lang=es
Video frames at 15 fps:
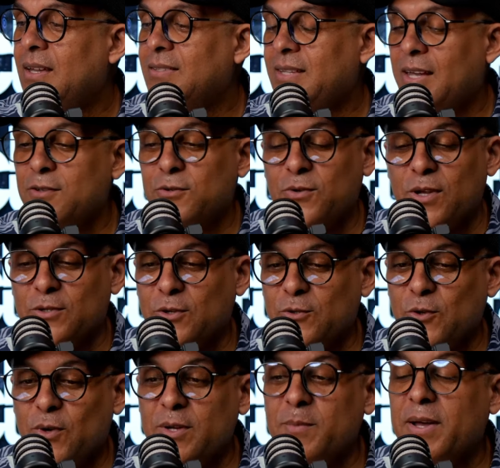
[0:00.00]
Chacho, es una
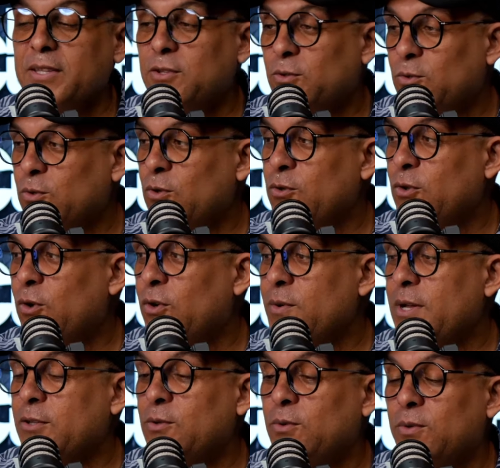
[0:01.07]
sosora. Imagínate tú son dos.
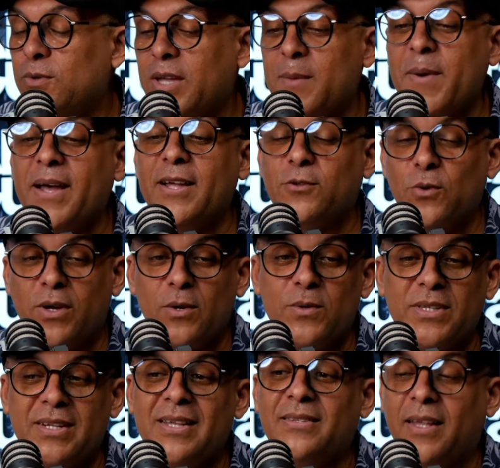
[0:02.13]
imagínate tú que
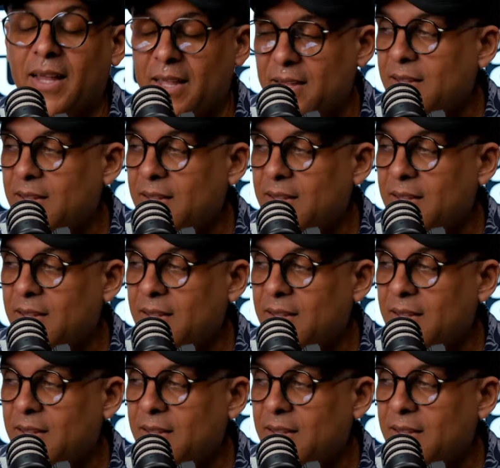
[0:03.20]
Luis tiene tres.